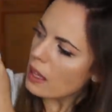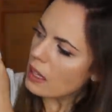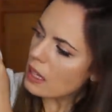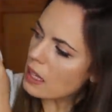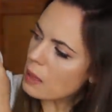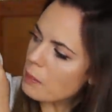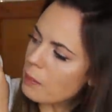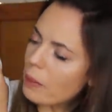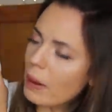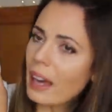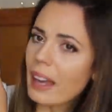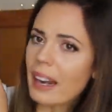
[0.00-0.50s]

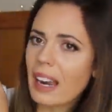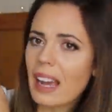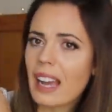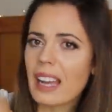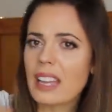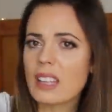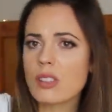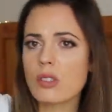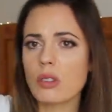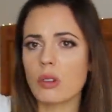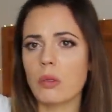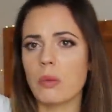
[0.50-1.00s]
y
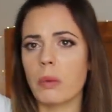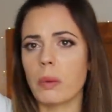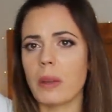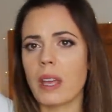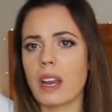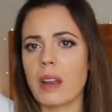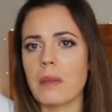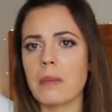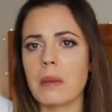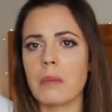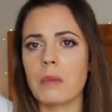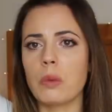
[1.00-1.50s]
para eso, como voy
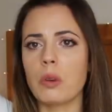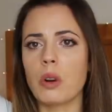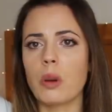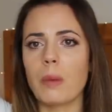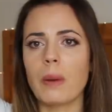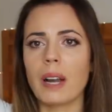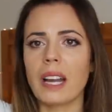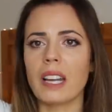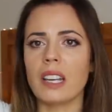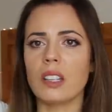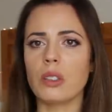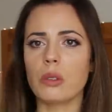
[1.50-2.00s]
ahora mismo, uno
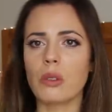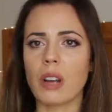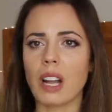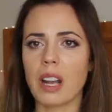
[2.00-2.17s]
vaqueritos,